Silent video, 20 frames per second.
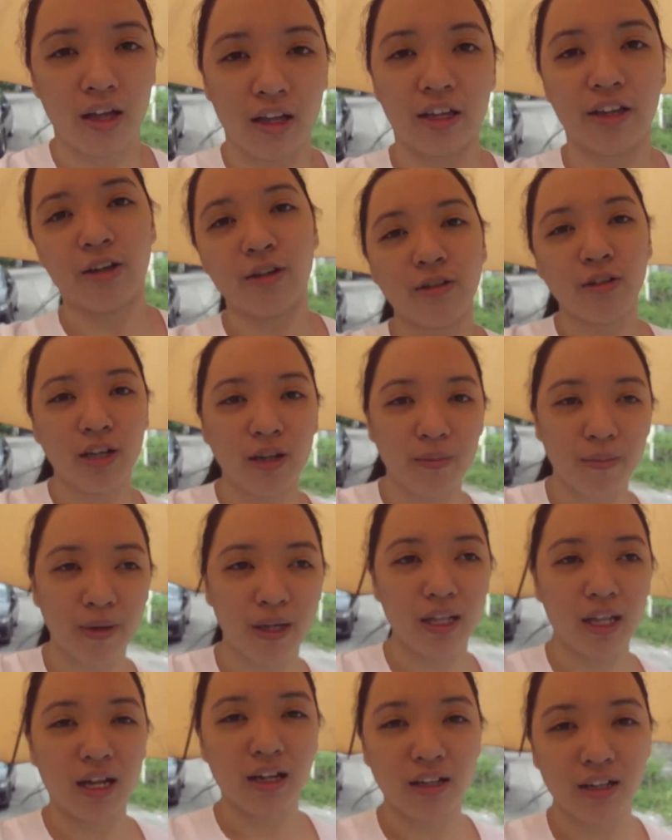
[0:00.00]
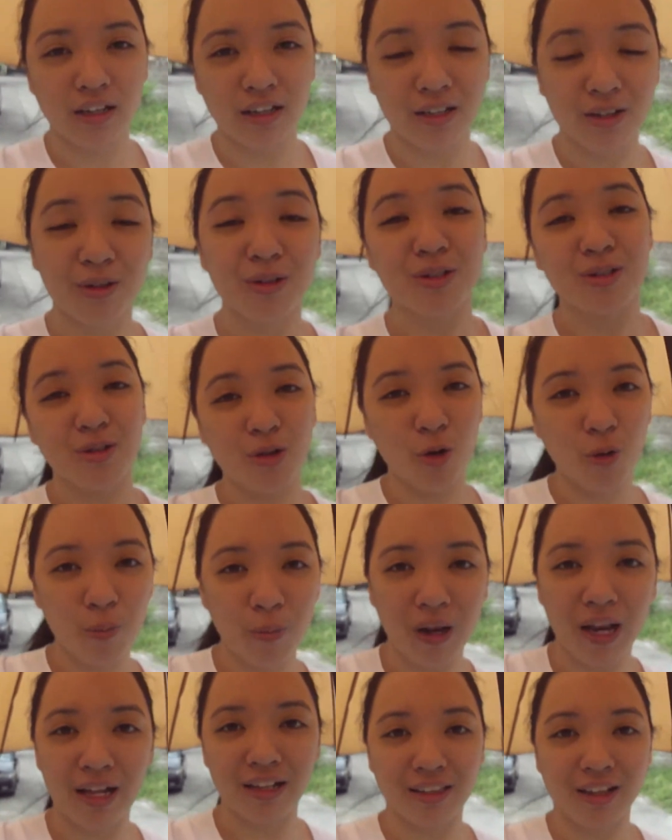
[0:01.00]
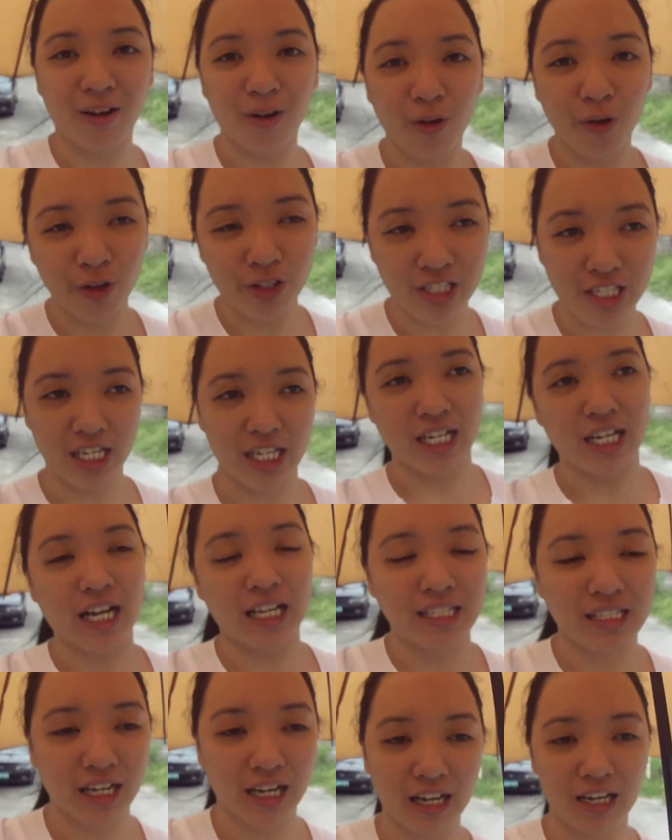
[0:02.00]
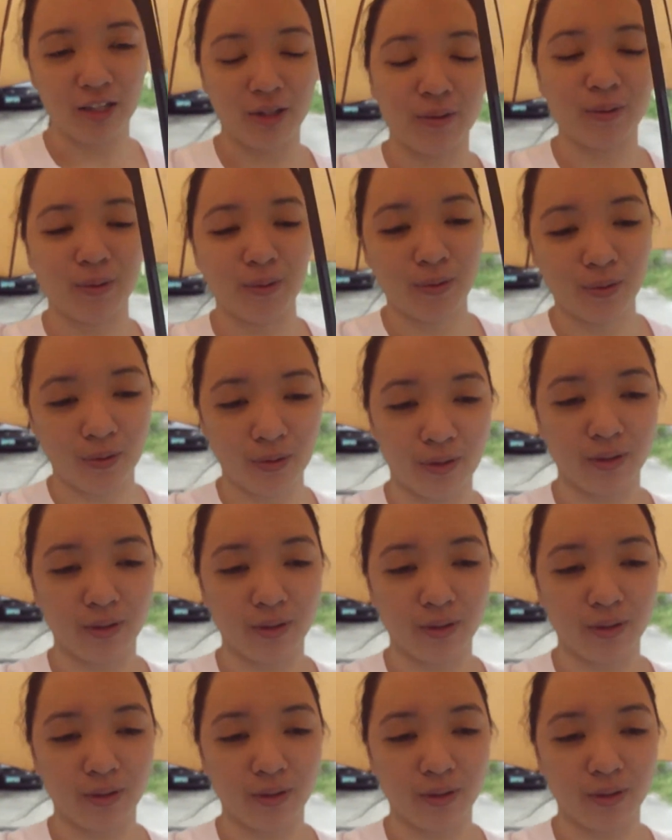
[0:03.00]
yung iba lang, yung soap lang na Kojic saka yung